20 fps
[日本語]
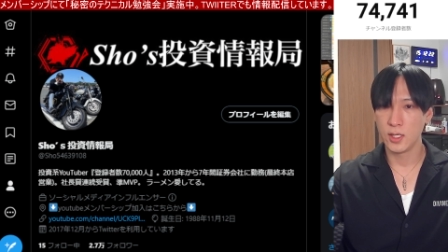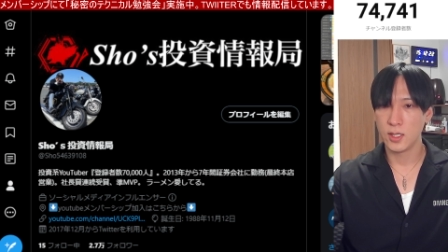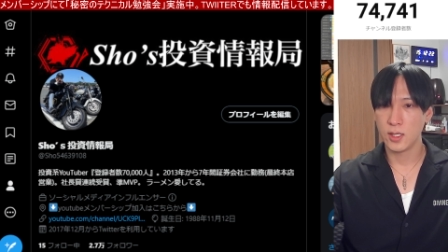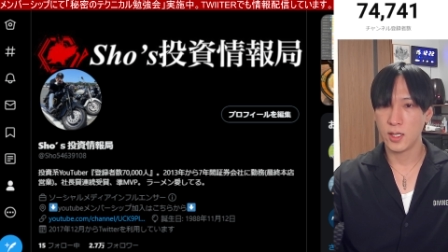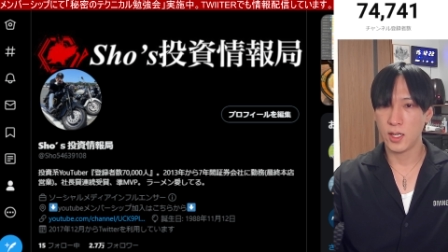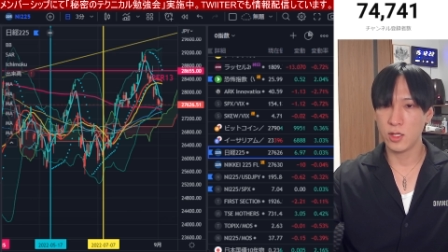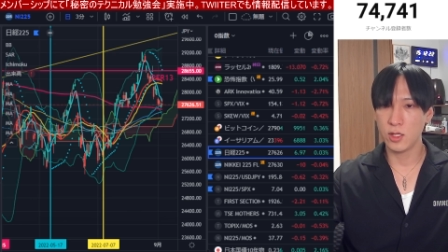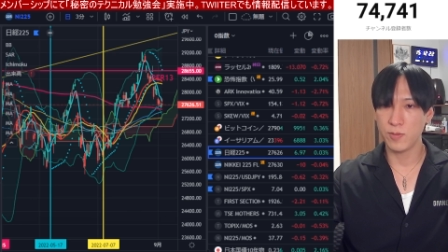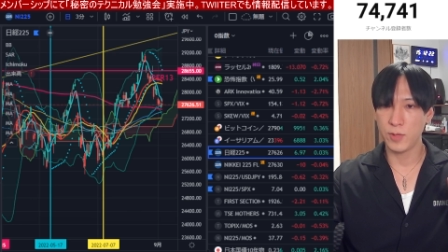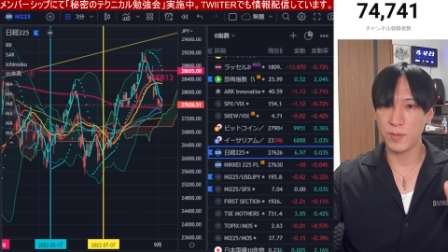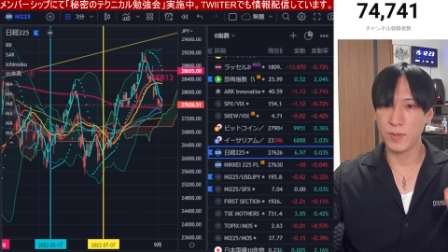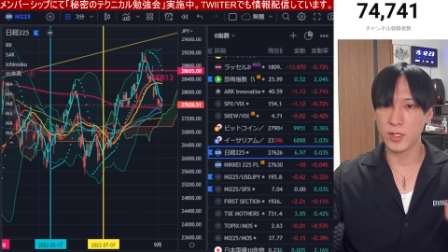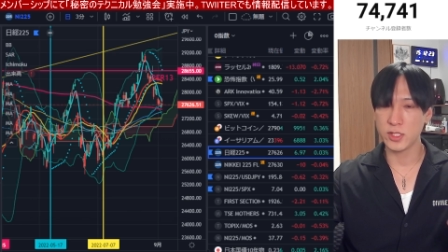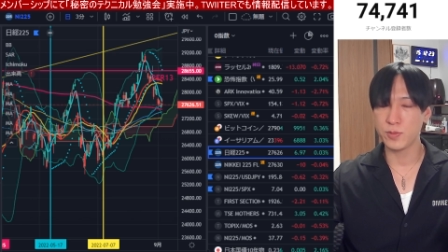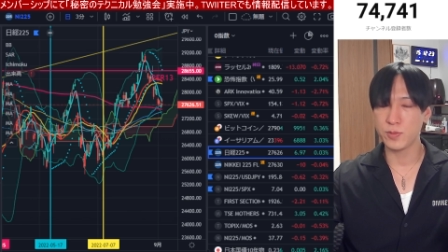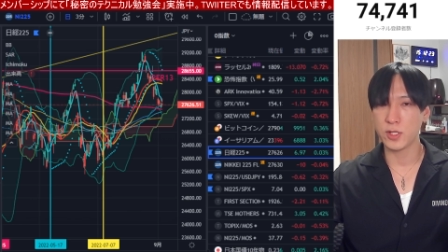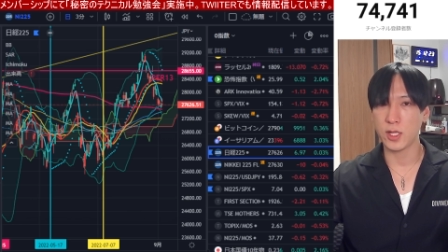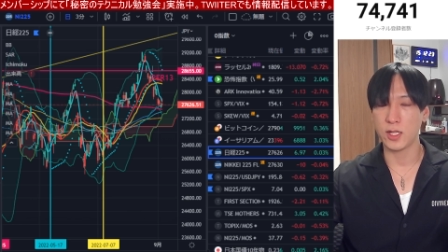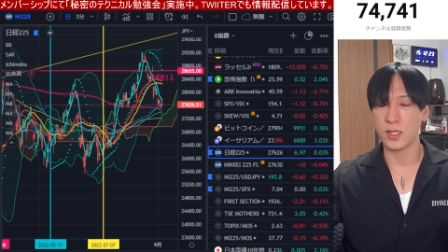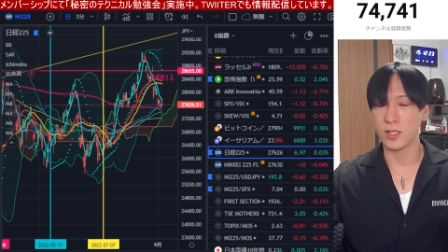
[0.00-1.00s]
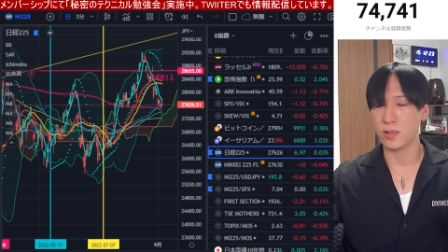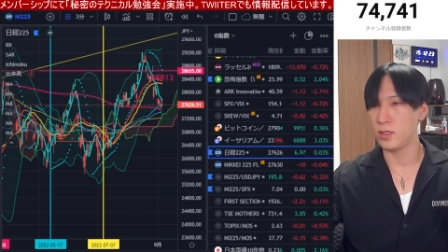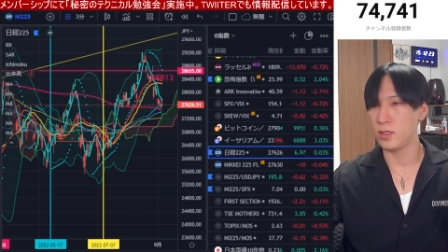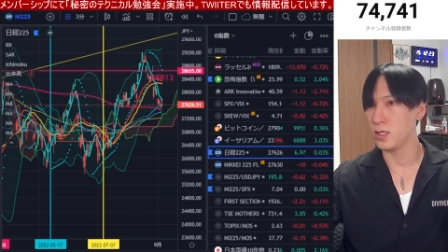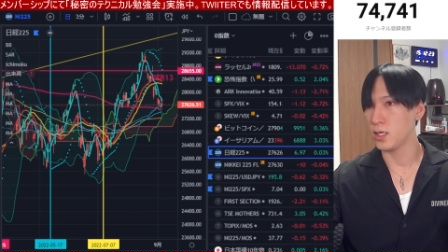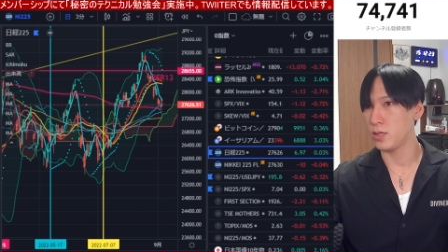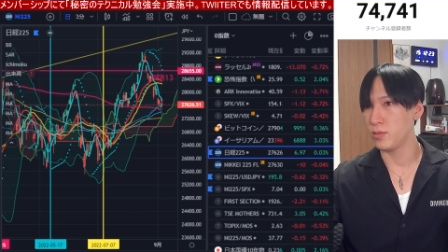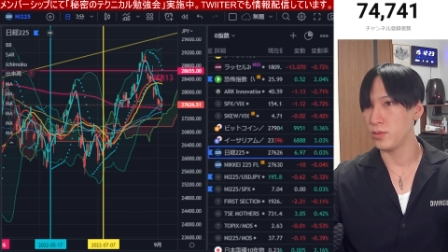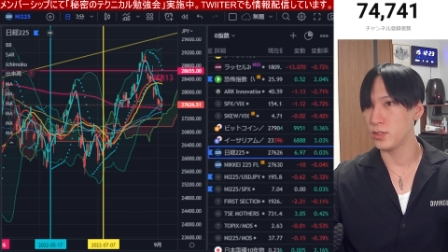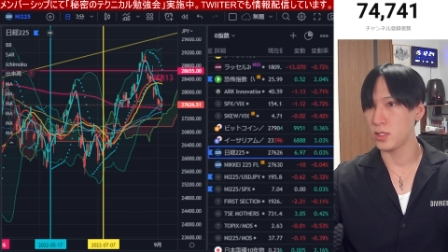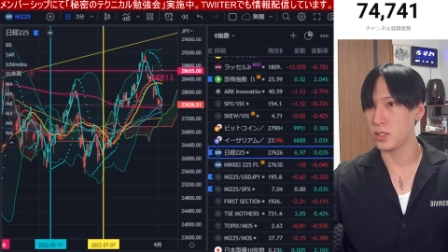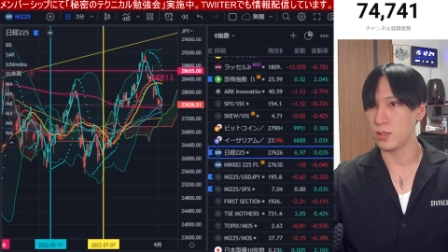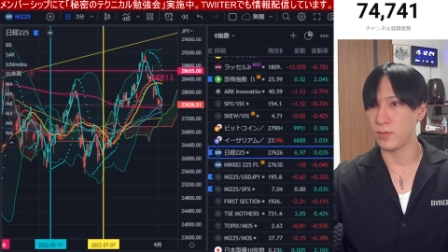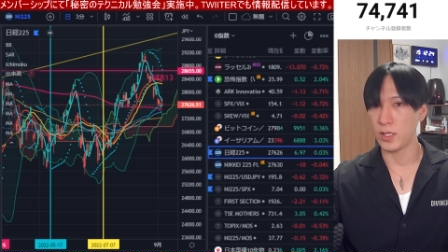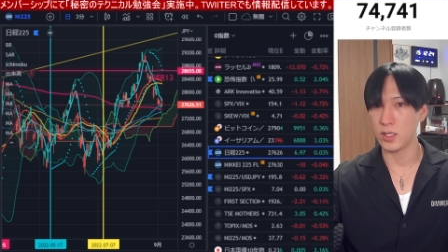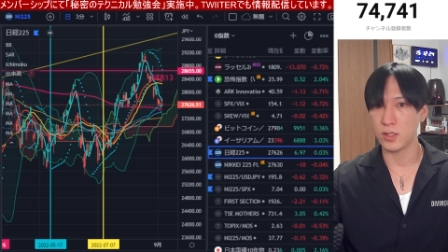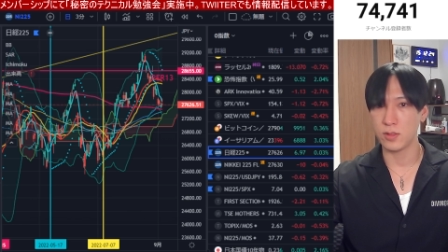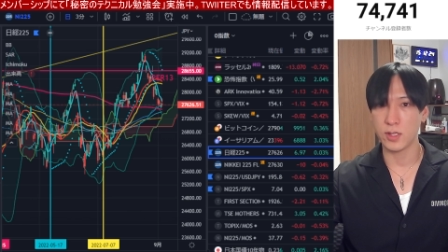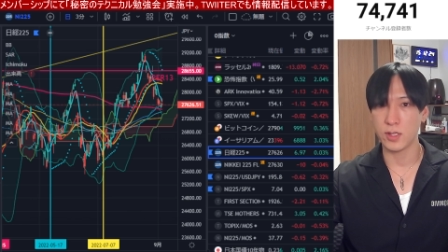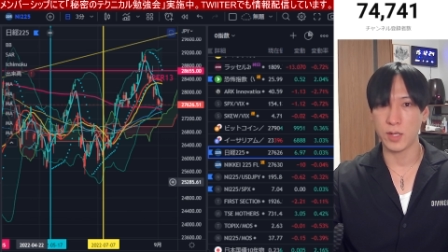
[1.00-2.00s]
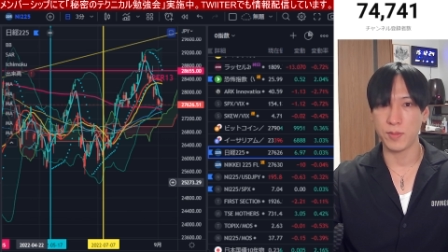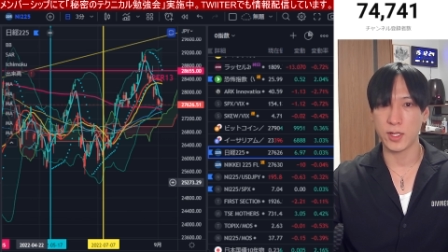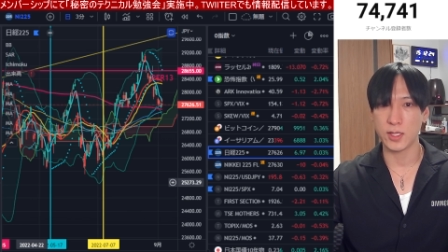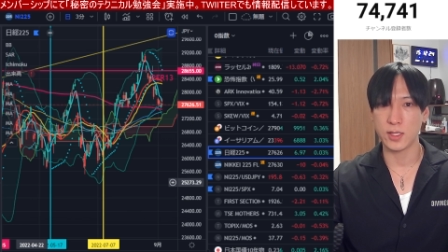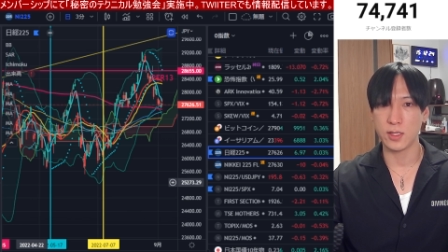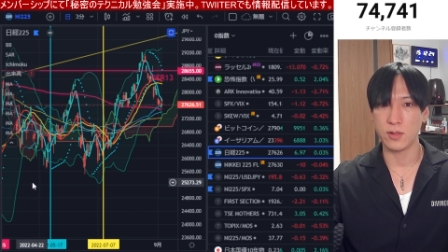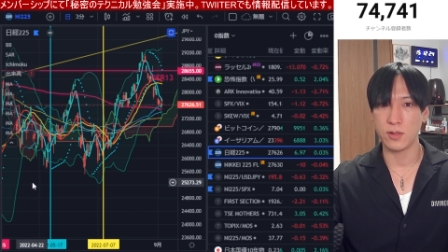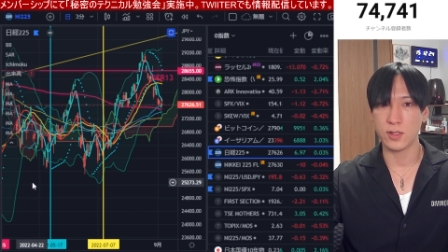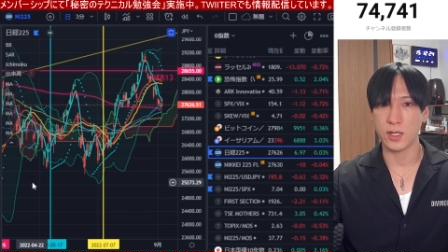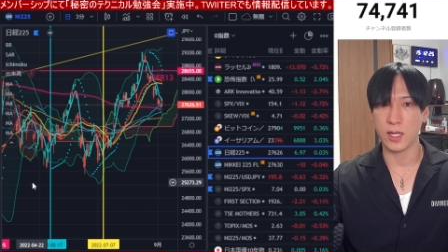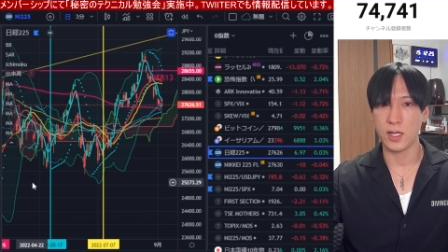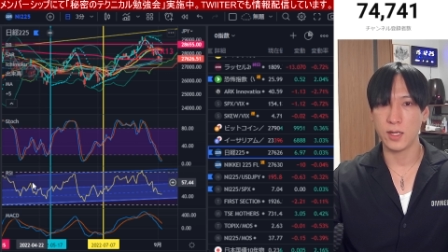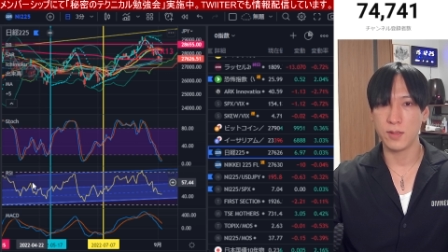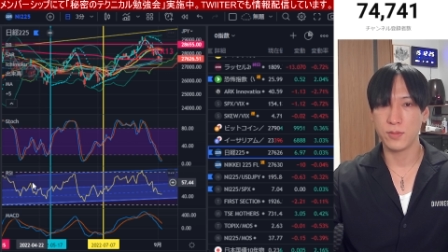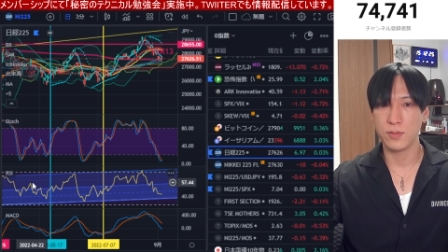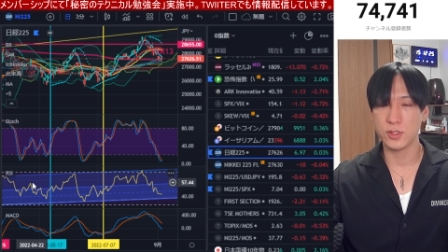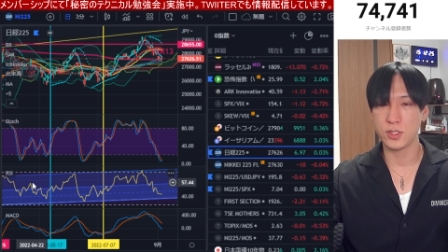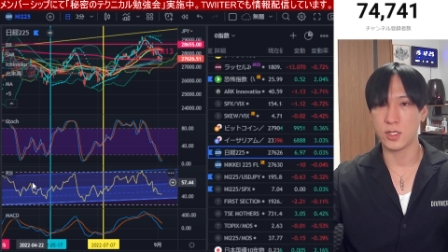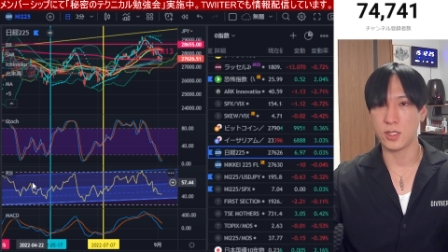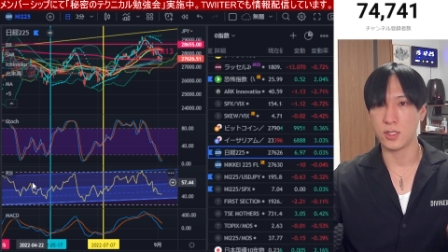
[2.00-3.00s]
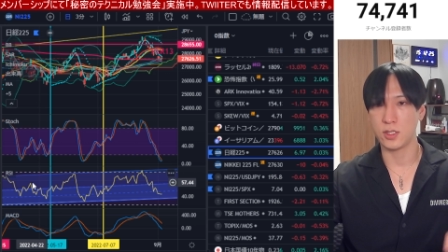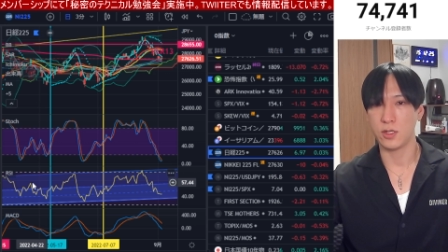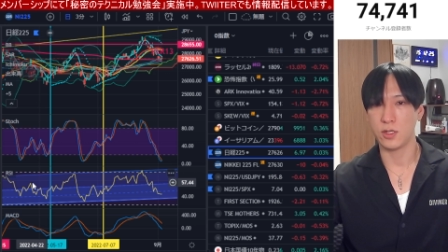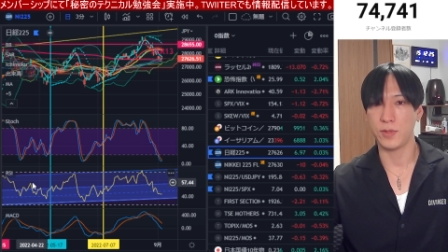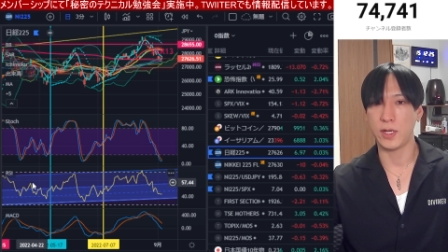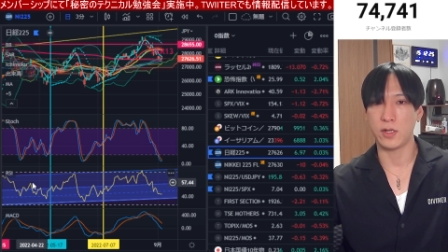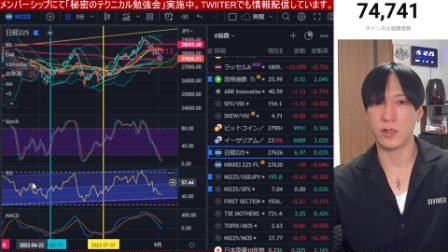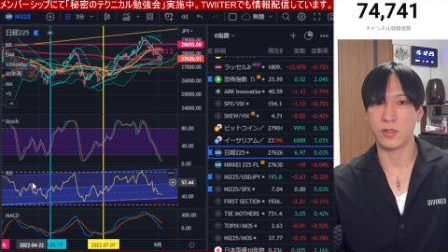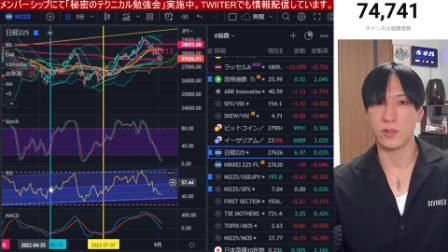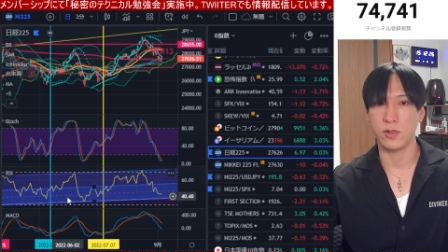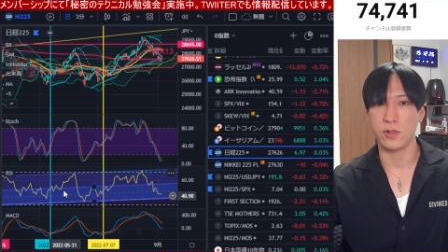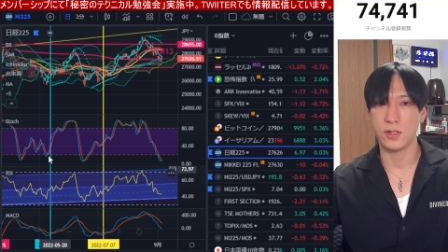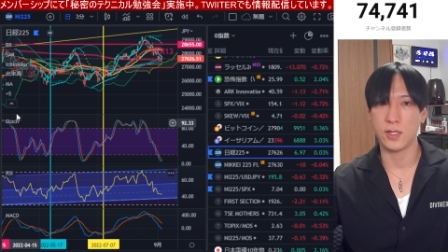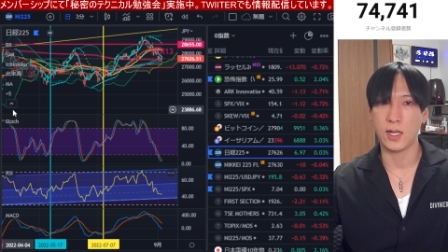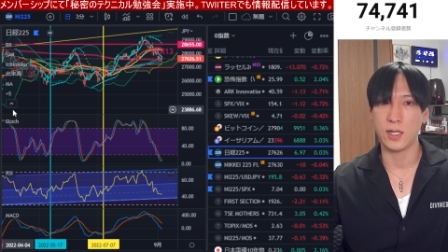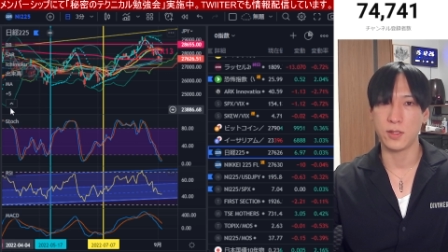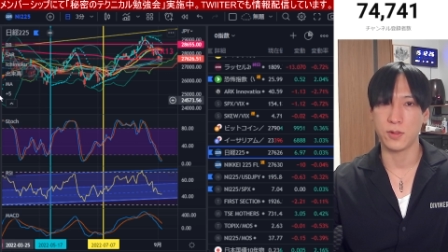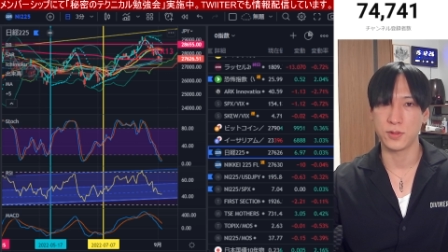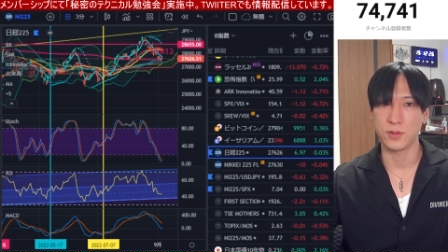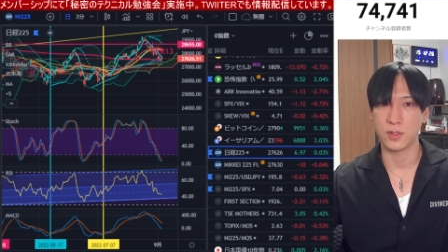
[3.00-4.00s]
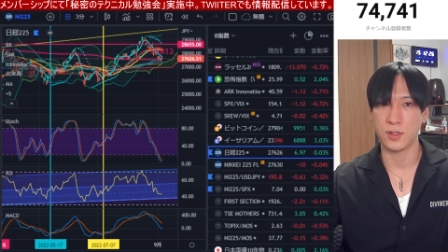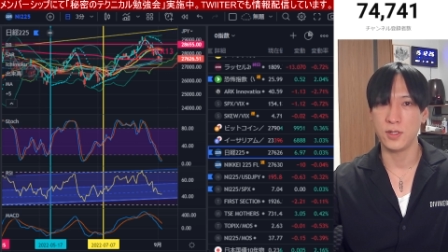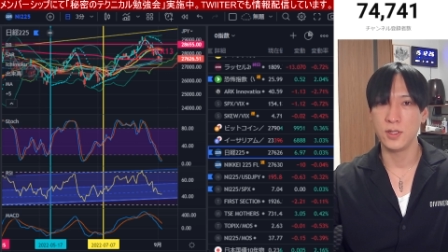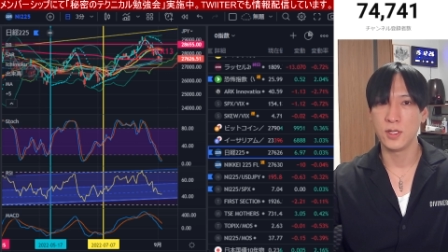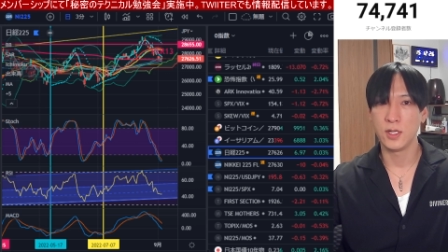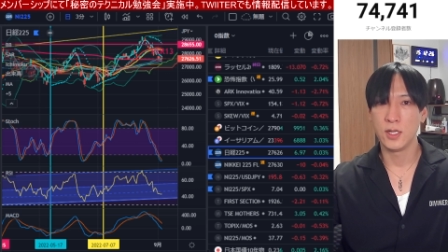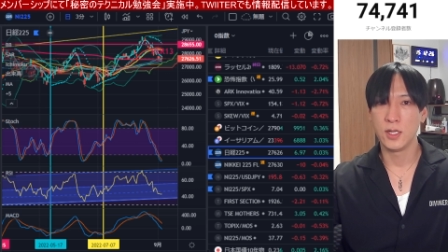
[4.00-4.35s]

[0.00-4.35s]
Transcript: あとメンバーシップでね、テクニカル分析の勉強会もやってるんでね、もし興味ある人いたらどうぞ。